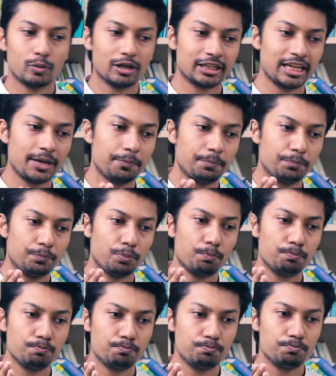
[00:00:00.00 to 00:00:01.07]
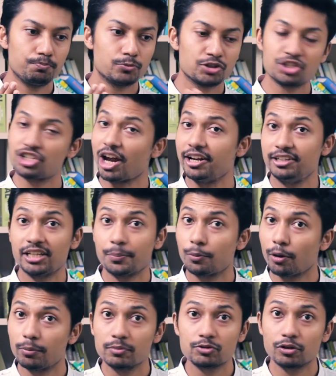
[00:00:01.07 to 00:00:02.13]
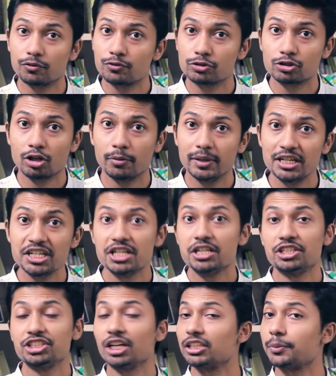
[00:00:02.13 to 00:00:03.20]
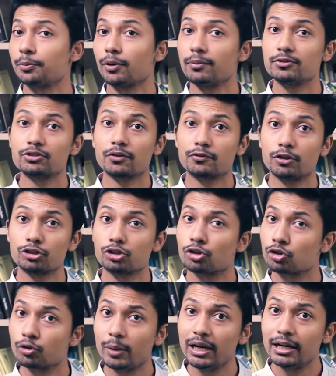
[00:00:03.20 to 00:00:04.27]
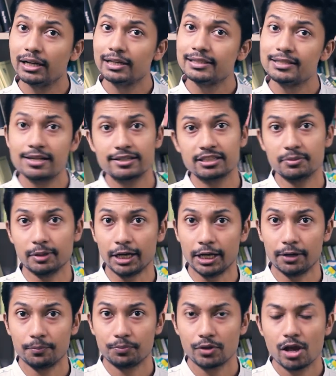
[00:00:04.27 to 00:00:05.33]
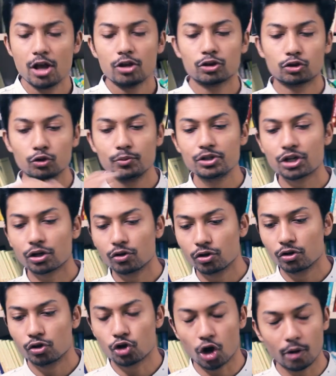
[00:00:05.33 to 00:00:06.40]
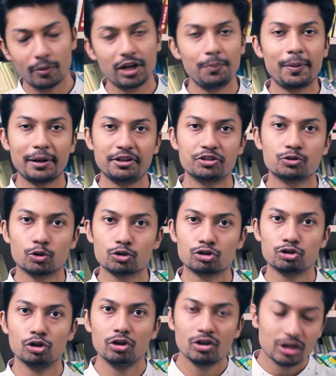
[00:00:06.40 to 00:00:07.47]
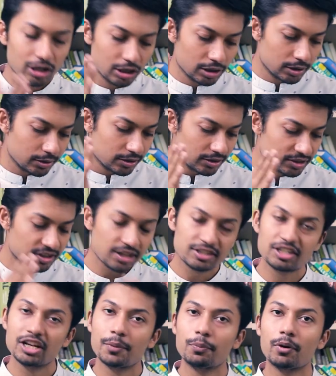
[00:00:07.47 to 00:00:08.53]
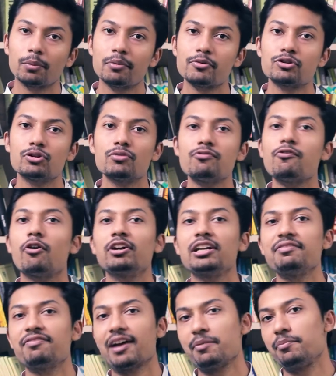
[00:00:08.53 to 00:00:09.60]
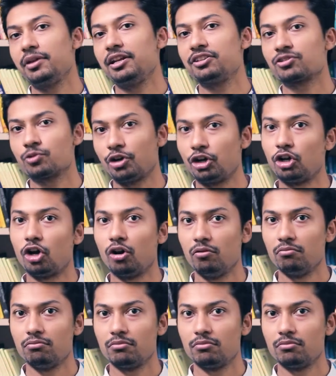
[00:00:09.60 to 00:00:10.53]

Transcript: তোমাকে ষাটটা প্রবলেম সলভ করতে হবে ষাটটা প্রবলেম সলভ করার জন্য তোমার সিক্সটি মিনিট তো তুমি যখন নর্মালি প্র্যাকটিস করছো সিক্সটিটা প্রবলেমের জন্য ফর্টি ফাইভ মিনিটস করে নাও